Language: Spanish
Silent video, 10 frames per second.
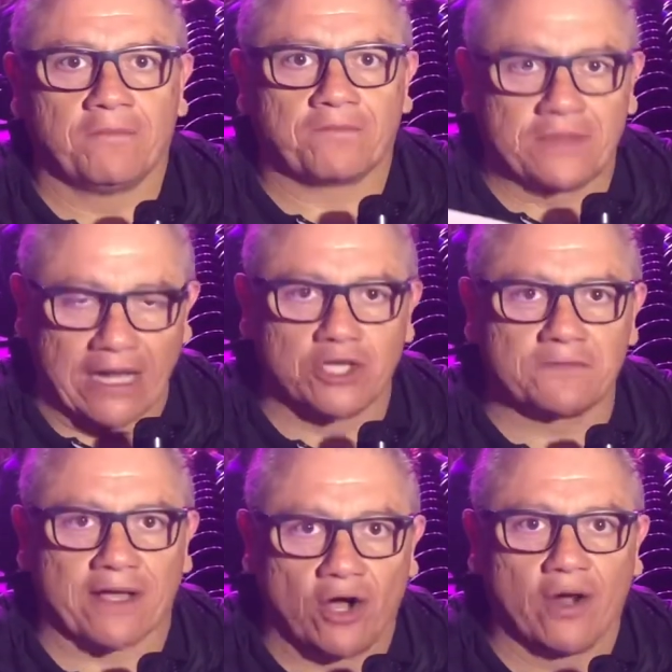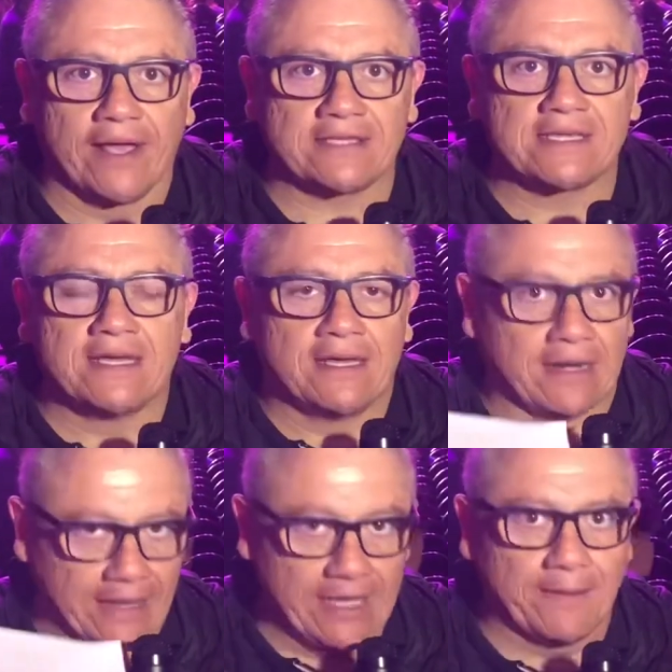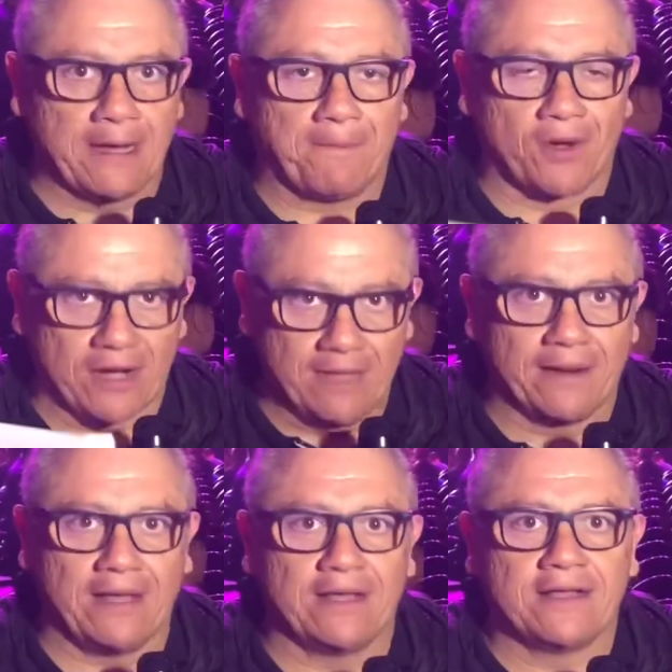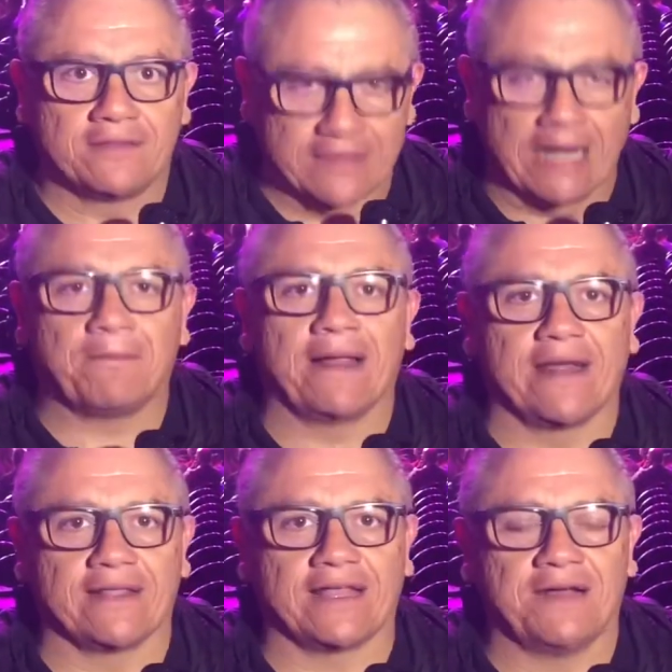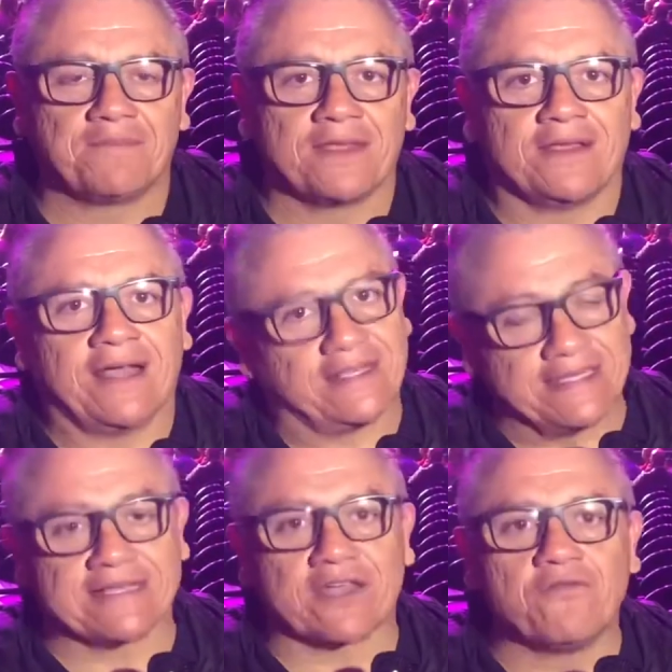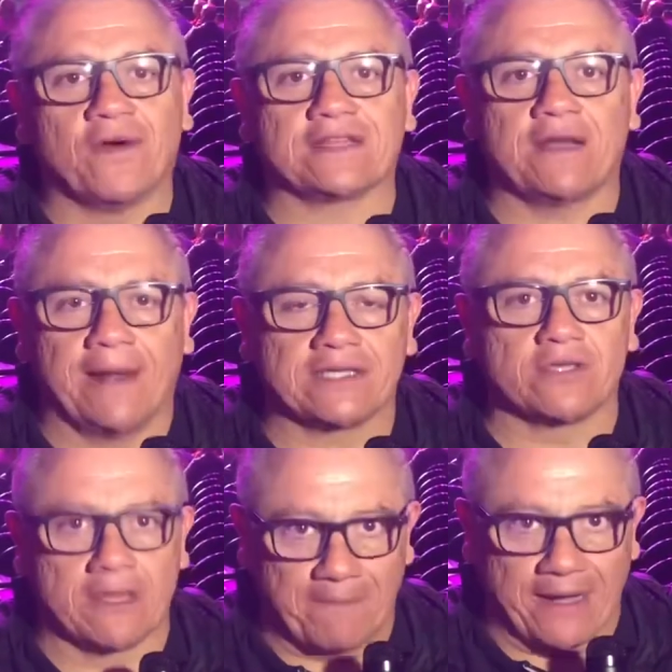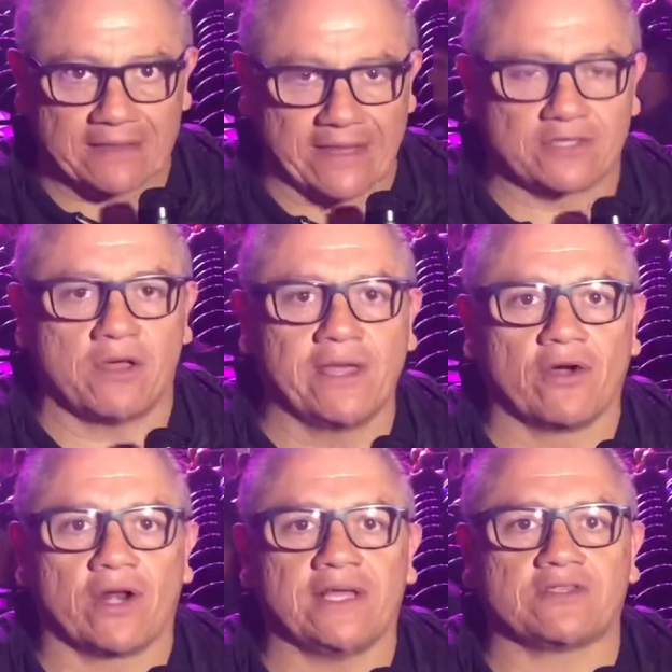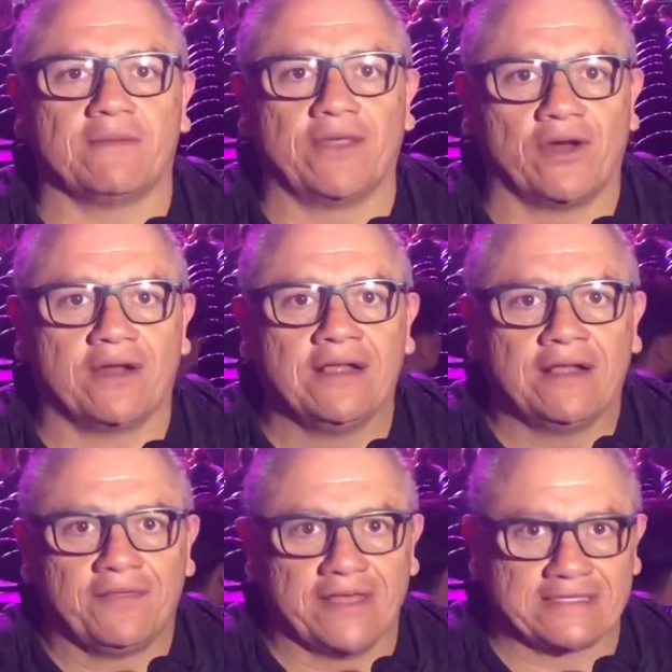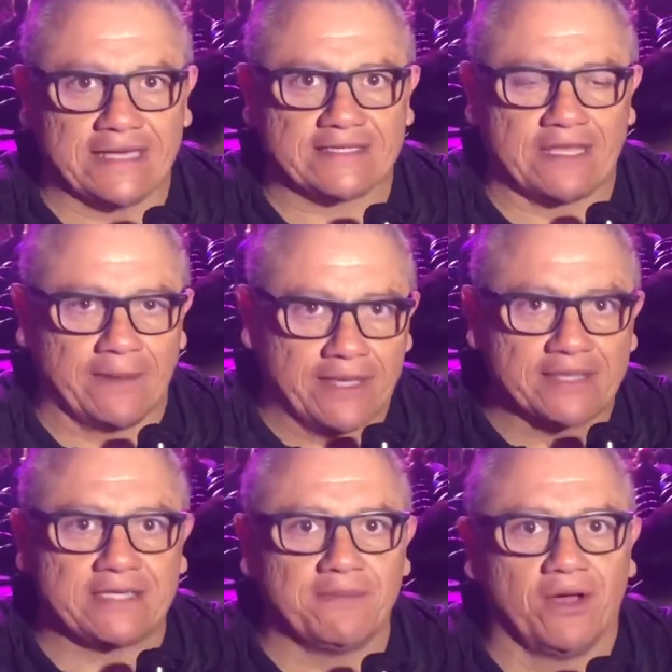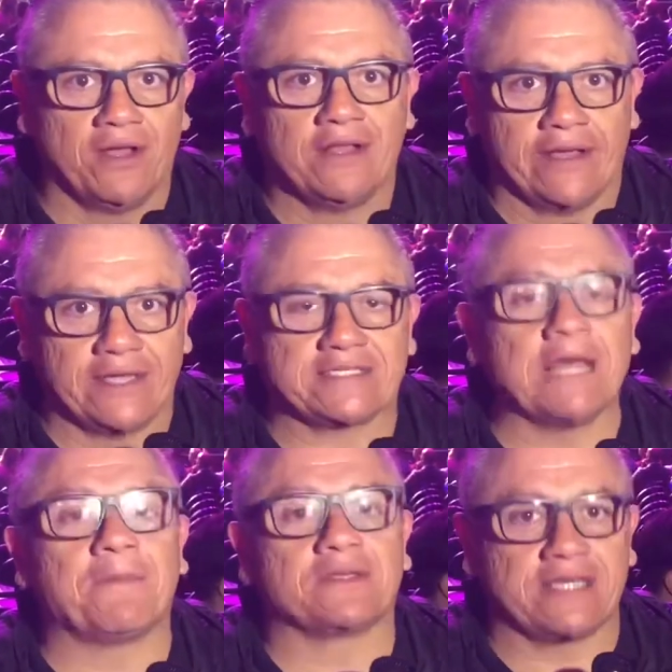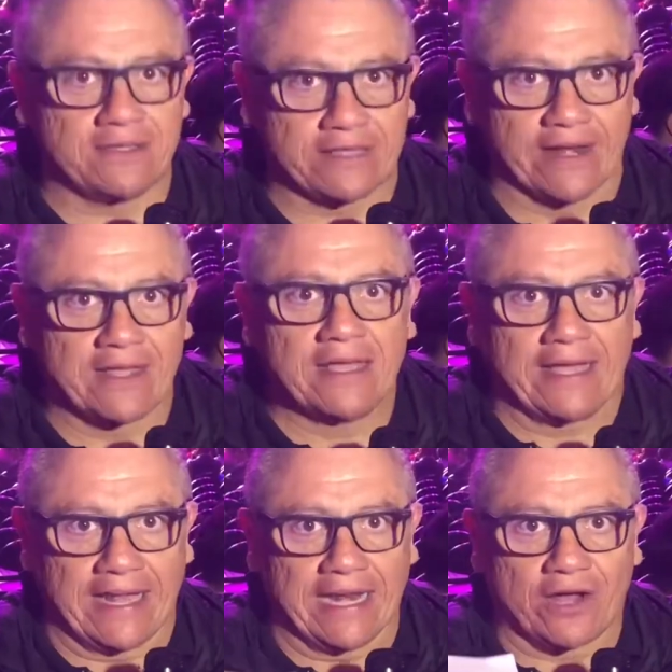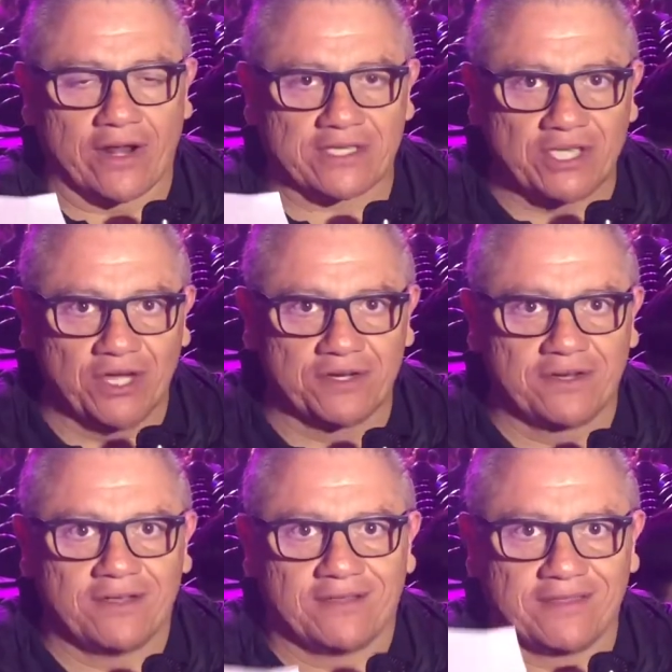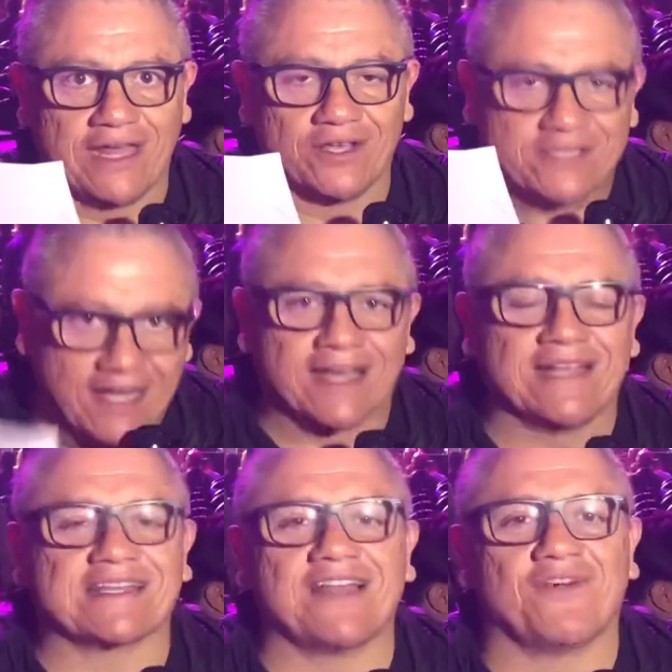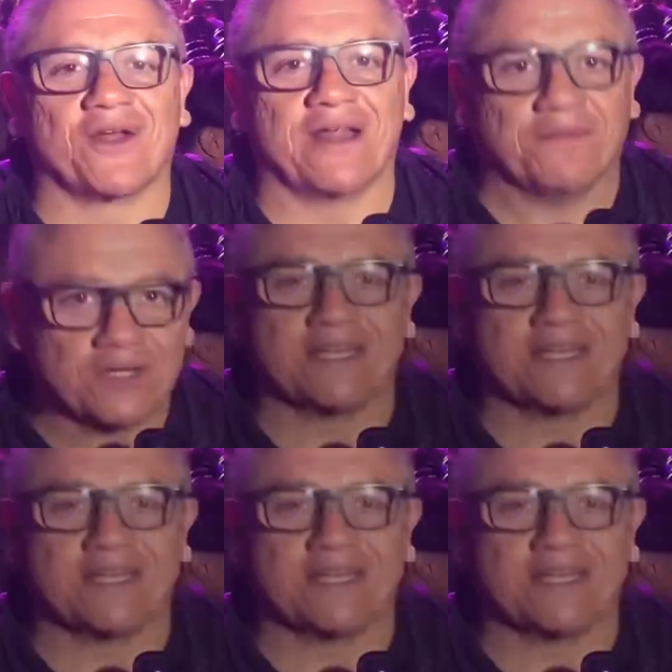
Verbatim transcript: de los mejores libra por libra del planeta. Así es de que un fuerte abrazo de parte de su amigo Ernesto Amador desde este bellísimo Staples Center en el corazón de Los Ángeles, California. Muchas